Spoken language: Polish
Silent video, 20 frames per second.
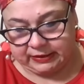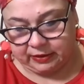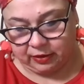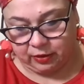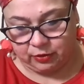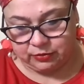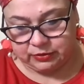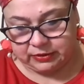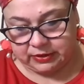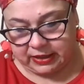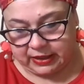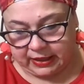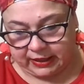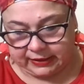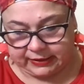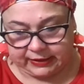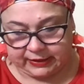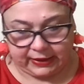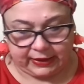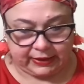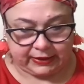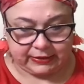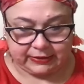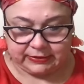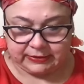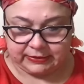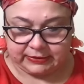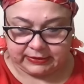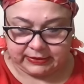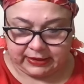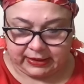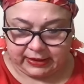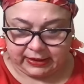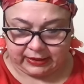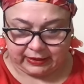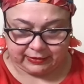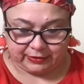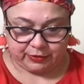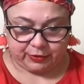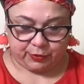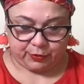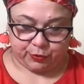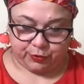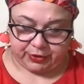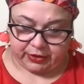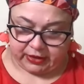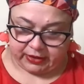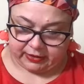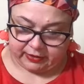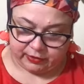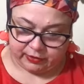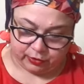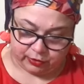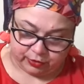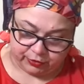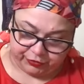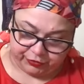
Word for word: od raka na 2